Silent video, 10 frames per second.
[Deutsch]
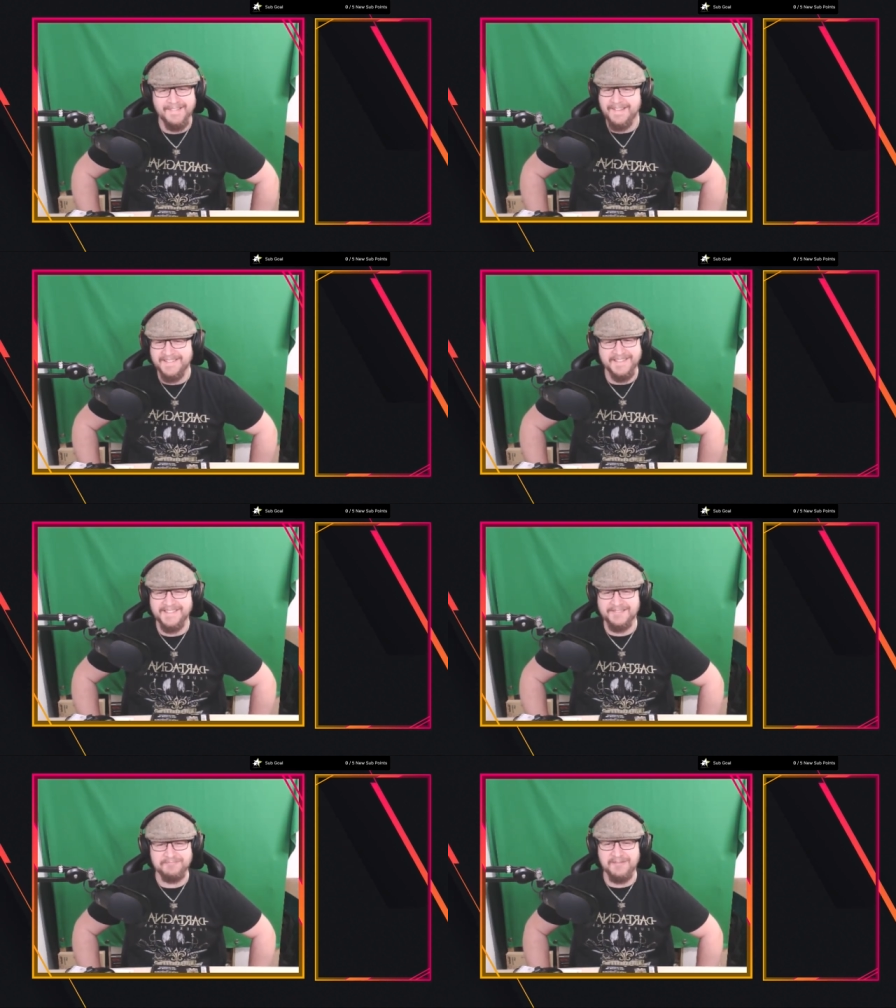es
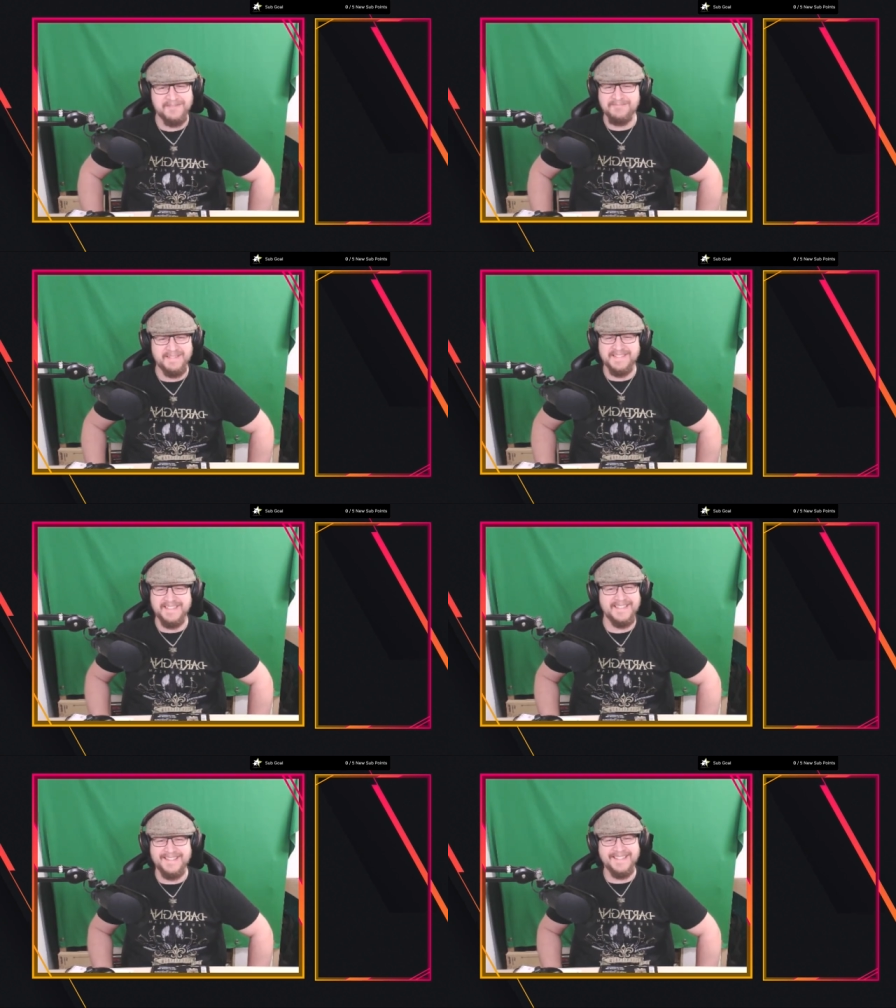ist super viel
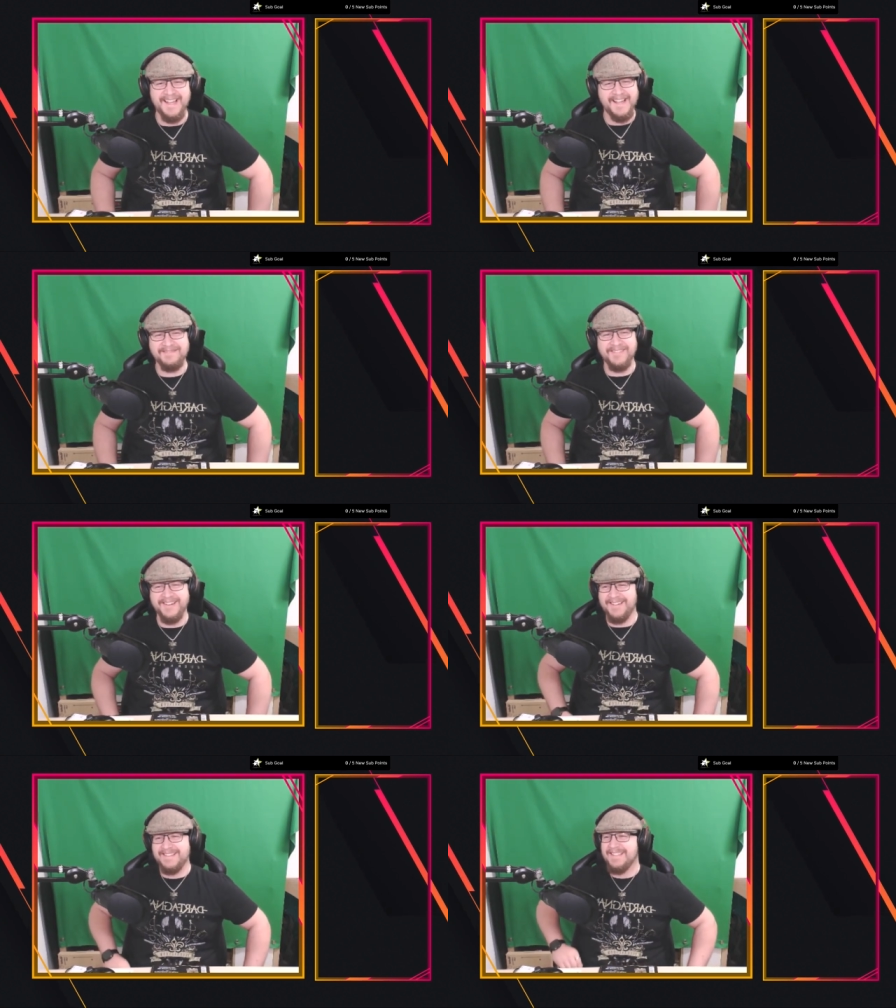passiert in einer
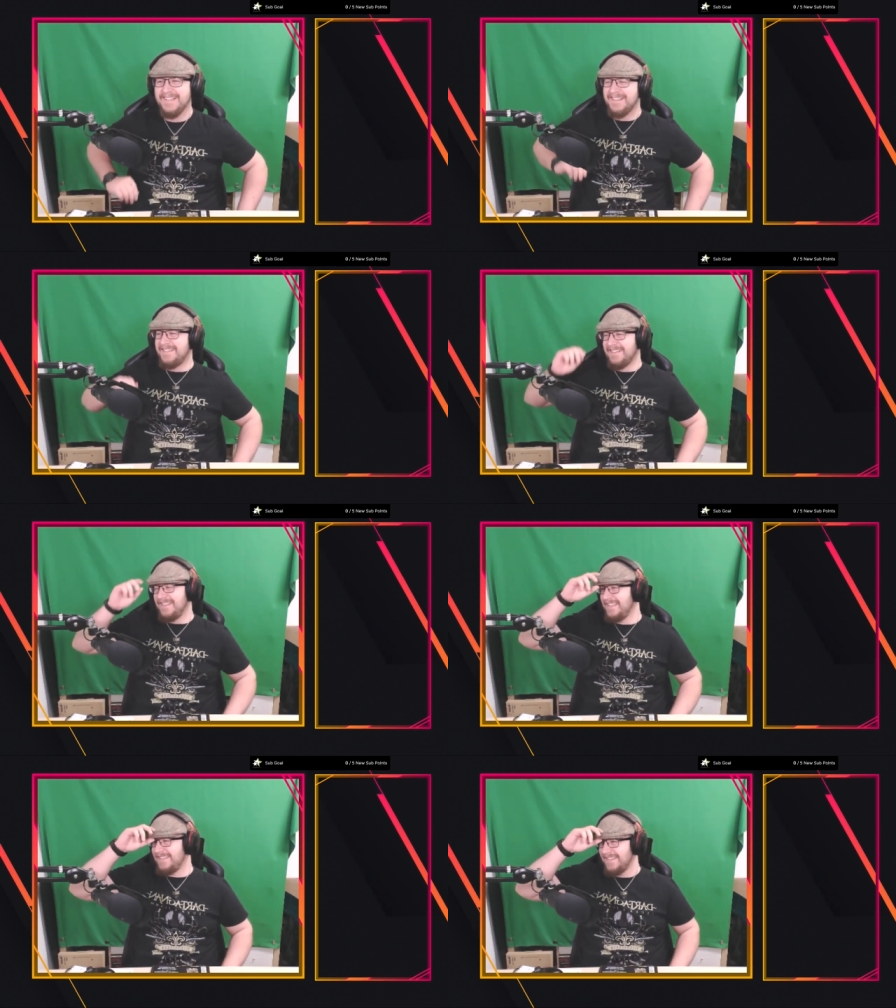Woche.
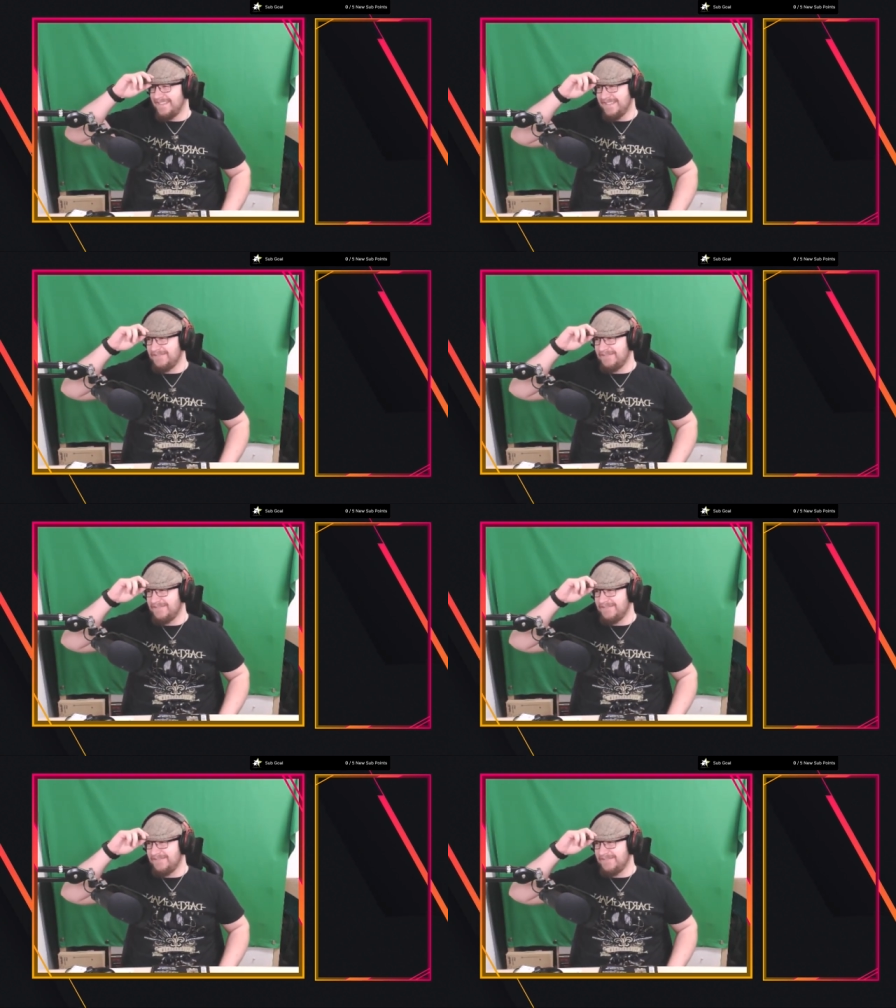Es